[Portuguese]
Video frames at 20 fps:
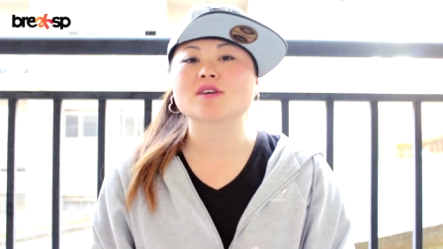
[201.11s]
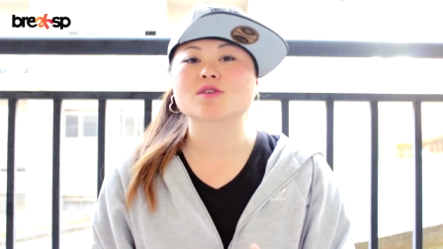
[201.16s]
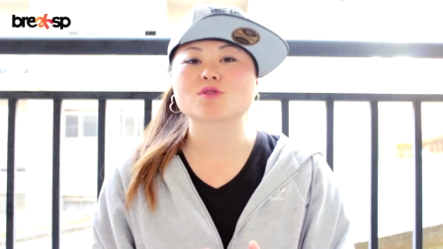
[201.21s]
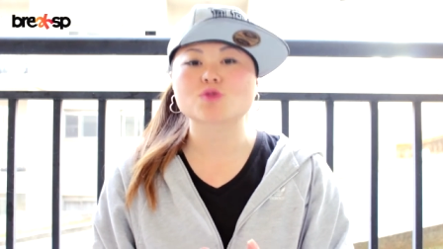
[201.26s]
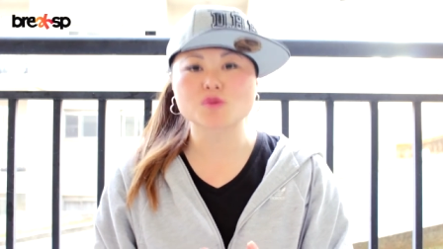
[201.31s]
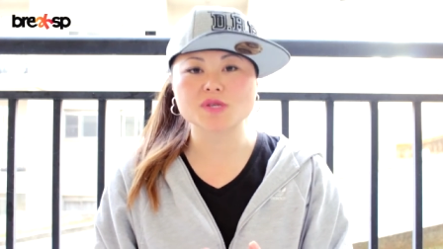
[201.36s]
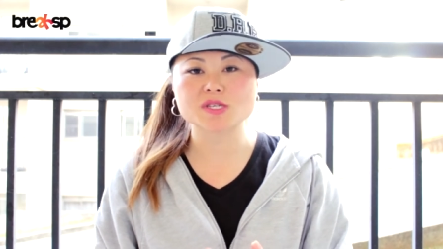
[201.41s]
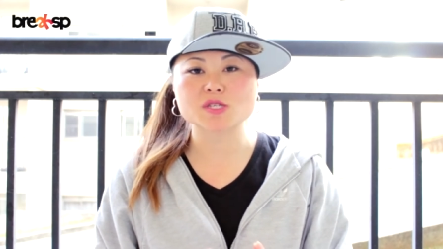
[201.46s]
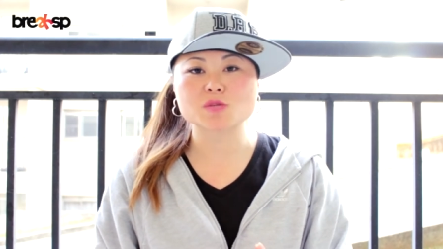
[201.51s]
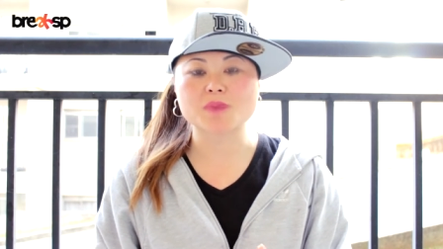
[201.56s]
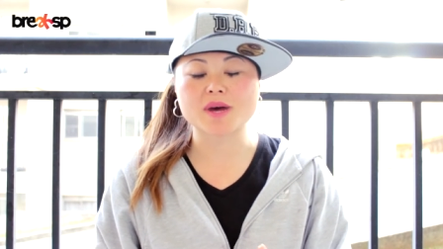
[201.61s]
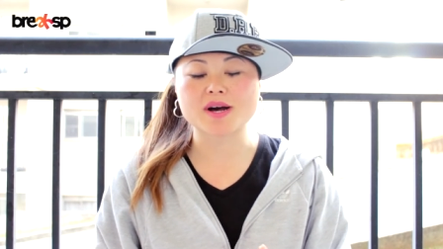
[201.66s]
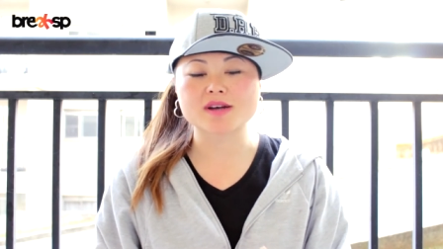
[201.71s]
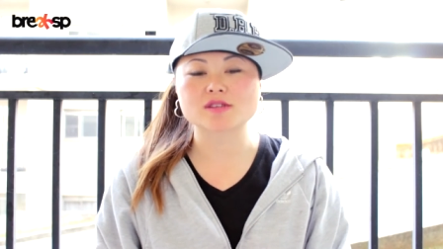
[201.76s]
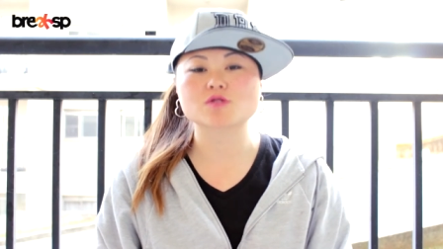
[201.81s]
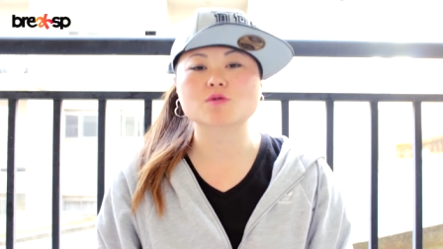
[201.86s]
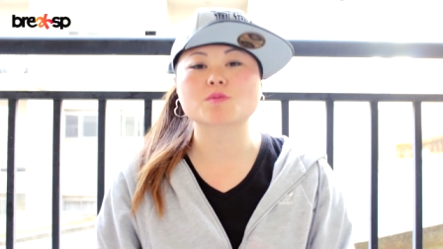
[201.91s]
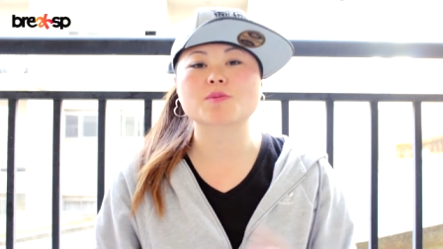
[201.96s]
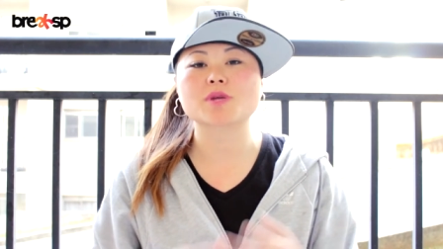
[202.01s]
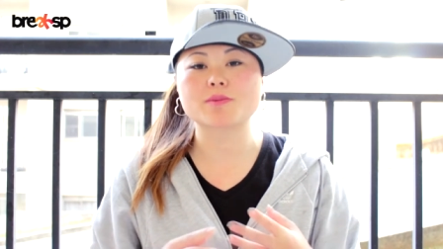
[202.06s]
do
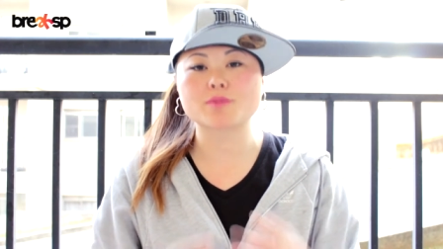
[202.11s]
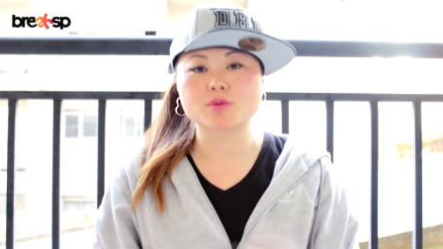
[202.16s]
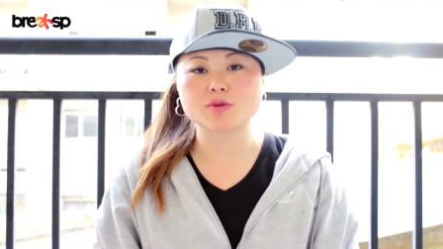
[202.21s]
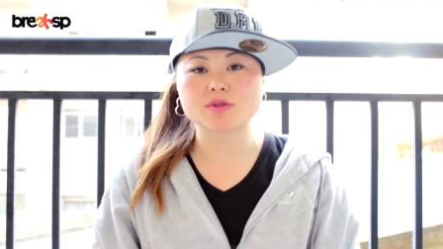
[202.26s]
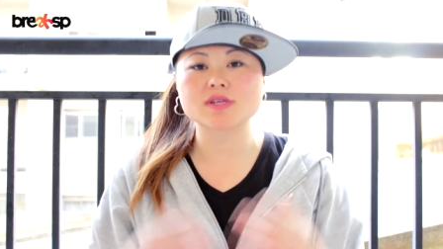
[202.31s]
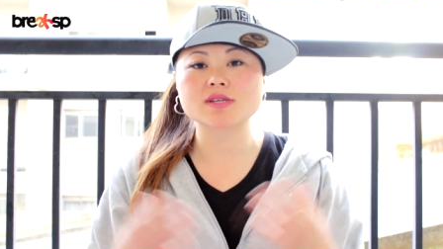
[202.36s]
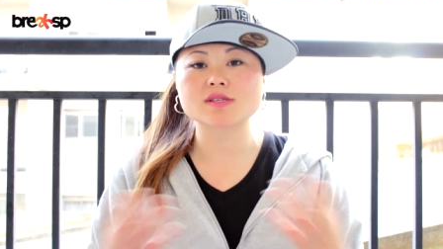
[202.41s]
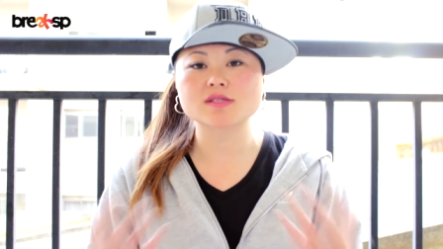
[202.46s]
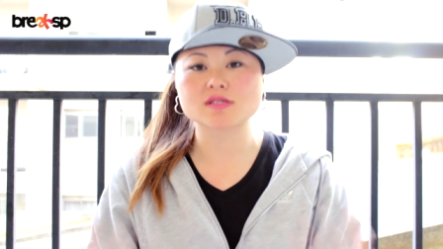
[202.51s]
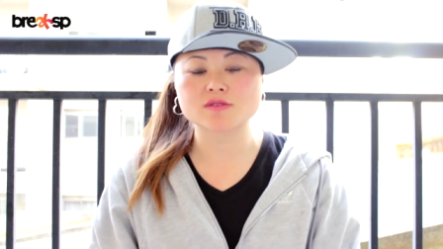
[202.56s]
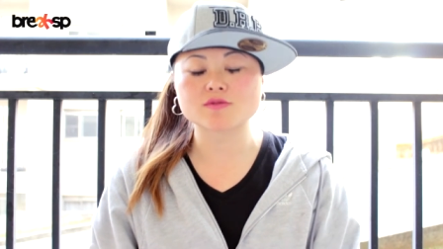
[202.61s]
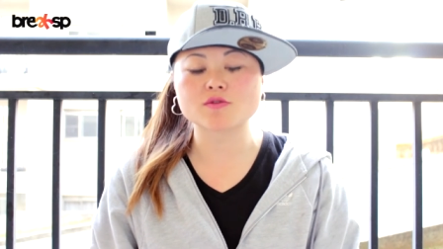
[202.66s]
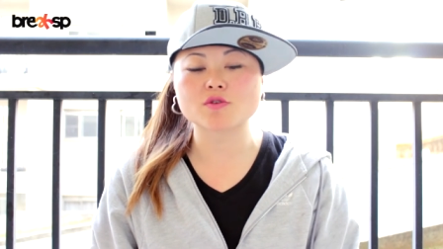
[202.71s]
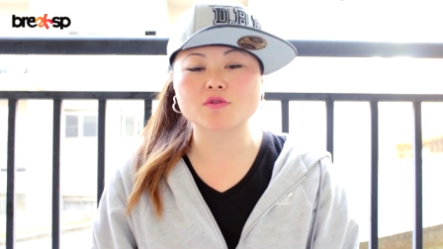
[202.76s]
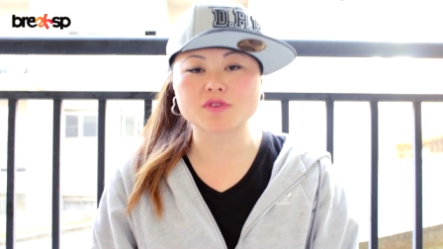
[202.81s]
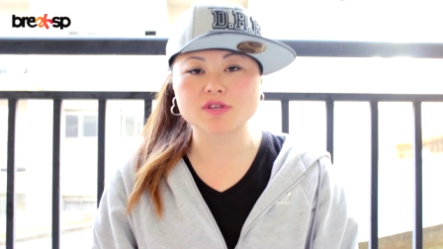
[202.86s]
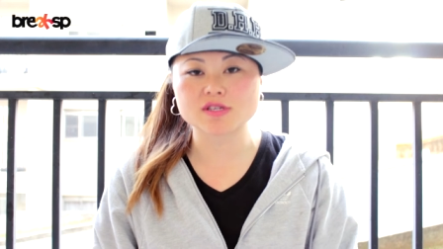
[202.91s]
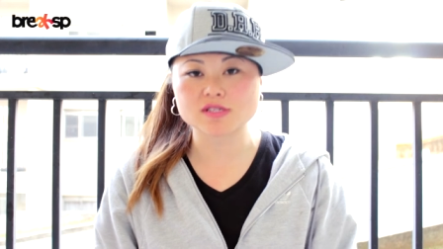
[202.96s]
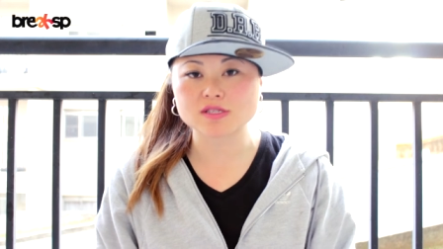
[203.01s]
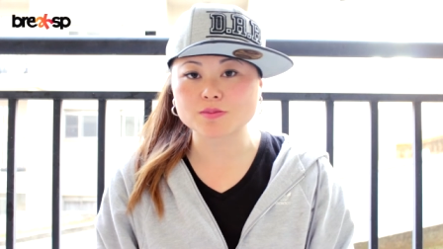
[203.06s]
espaço para poder
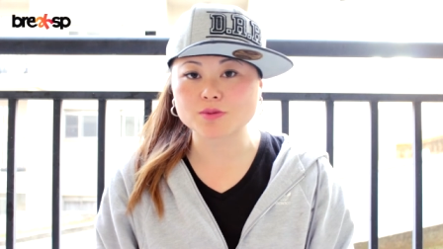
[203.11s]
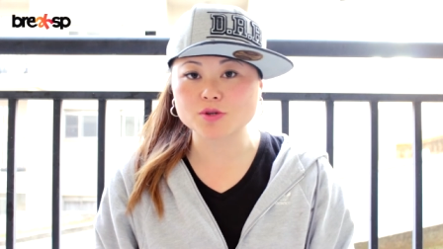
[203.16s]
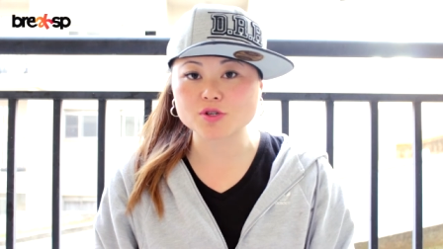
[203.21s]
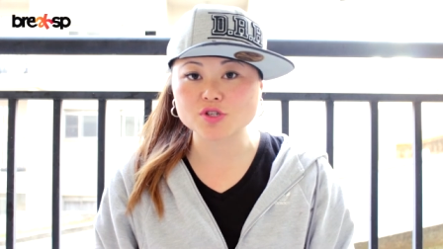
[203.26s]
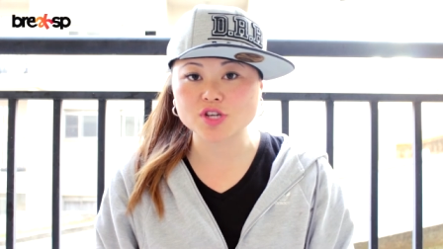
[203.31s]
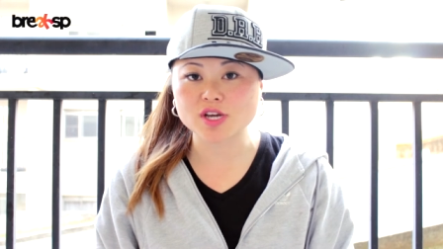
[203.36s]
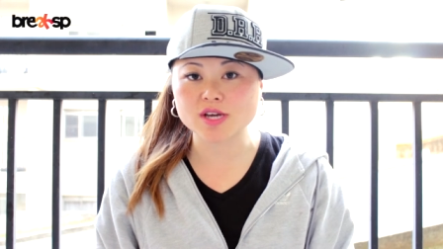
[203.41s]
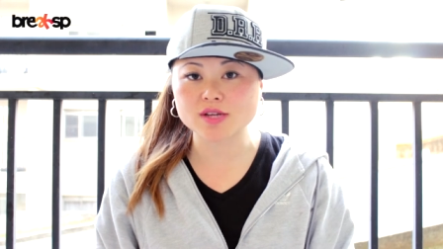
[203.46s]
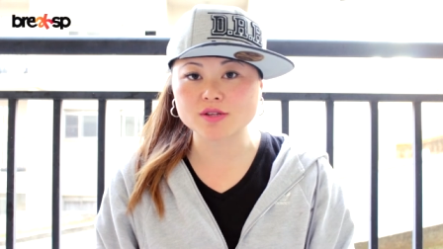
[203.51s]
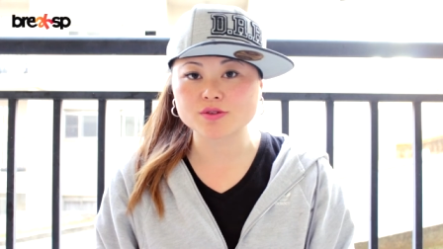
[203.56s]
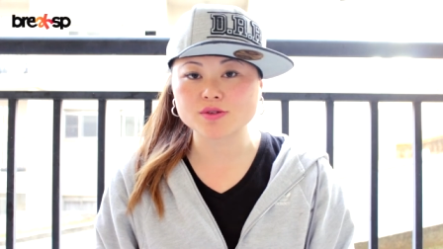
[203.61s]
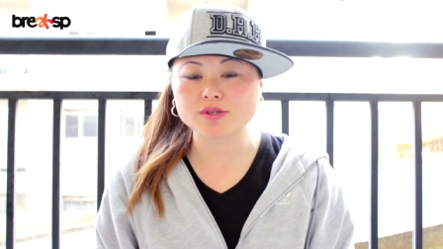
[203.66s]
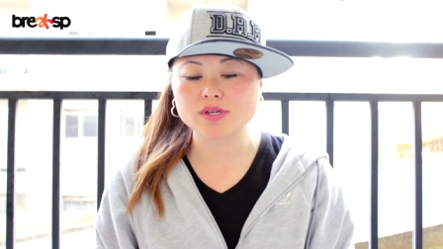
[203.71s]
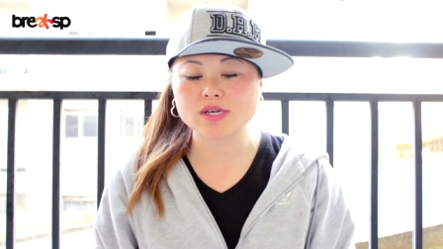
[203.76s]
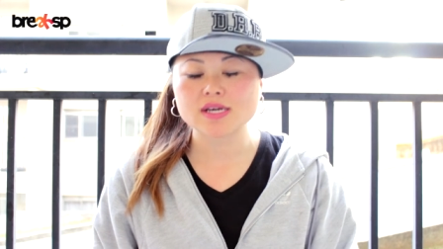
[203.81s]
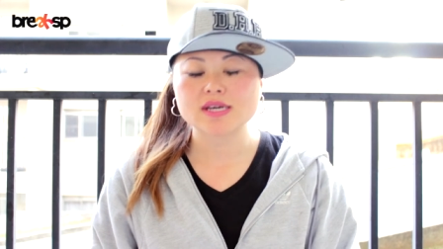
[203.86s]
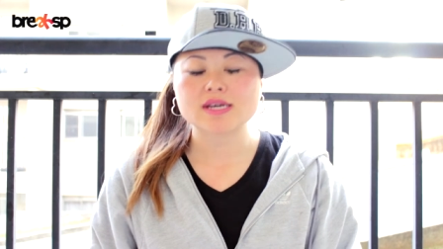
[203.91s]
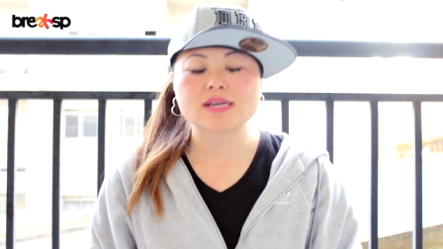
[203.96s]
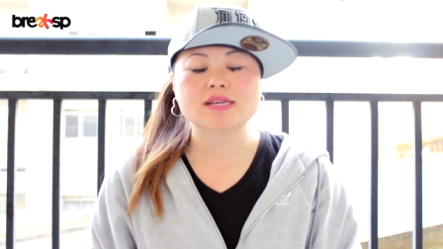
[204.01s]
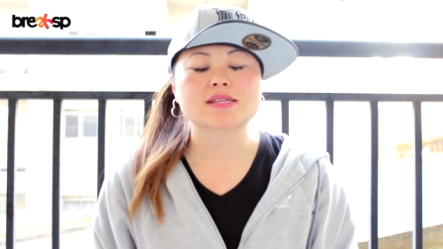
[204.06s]
desenvolver esse projeto,
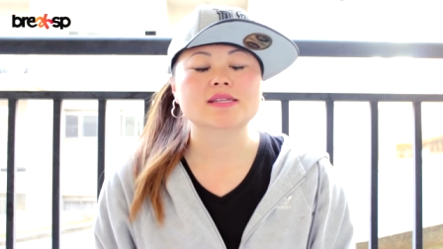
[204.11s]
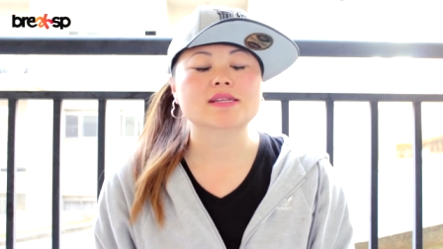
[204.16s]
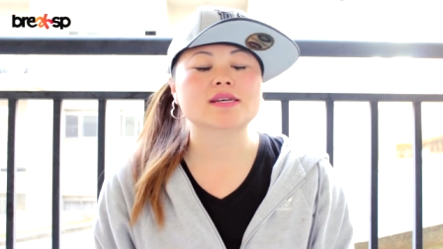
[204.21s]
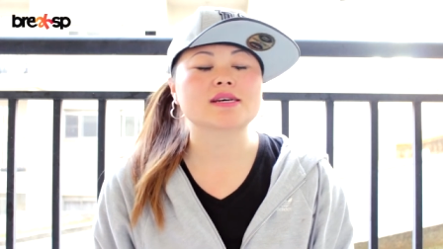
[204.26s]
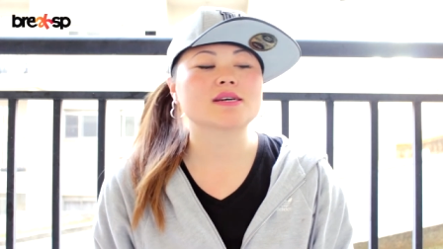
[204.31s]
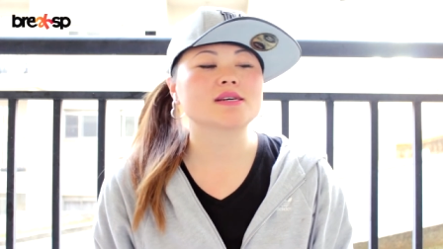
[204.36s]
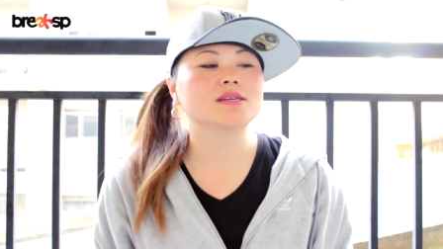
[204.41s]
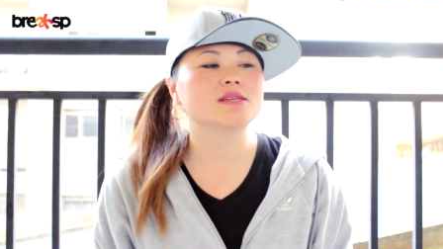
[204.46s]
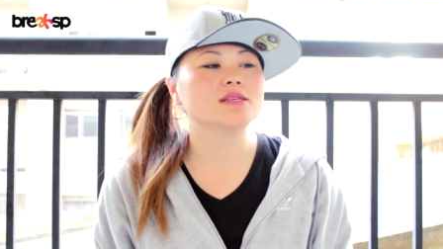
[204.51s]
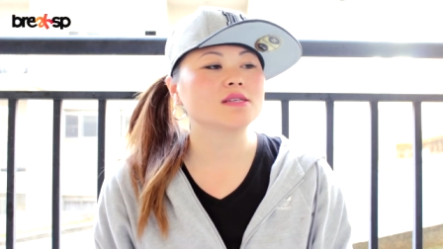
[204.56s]
né?